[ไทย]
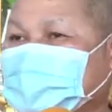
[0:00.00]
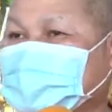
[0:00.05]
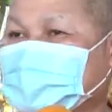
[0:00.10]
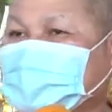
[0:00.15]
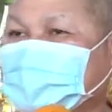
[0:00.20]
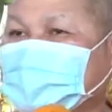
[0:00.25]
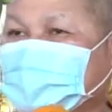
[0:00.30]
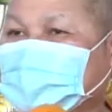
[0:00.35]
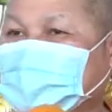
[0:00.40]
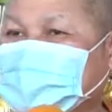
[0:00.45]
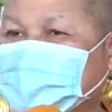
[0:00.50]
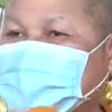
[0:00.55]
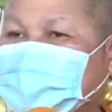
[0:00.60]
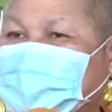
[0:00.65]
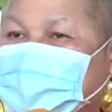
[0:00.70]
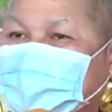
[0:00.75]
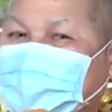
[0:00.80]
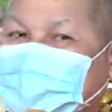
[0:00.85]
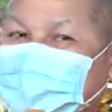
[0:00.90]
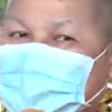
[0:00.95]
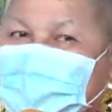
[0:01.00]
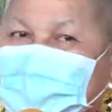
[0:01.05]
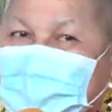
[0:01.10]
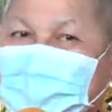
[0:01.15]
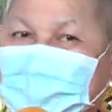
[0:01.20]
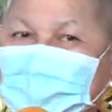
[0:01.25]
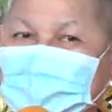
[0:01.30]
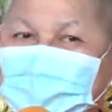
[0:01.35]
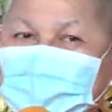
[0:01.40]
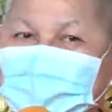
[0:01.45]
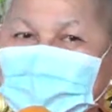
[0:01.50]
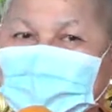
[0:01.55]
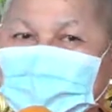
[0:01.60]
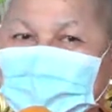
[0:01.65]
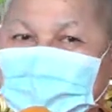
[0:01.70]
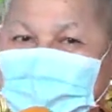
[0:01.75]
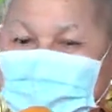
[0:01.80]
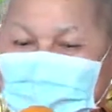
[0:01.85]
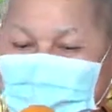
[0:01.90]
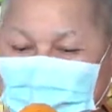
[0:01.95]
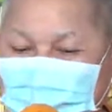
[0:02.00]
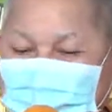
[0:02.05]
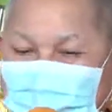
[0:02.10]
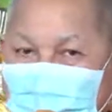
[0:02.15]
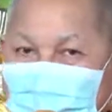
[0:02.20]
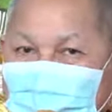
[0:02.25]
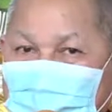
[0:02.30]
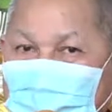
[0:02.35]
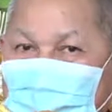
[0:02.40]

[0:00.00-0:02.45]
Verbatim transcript: โดยเฉพาะทำงานเรื่องสังคม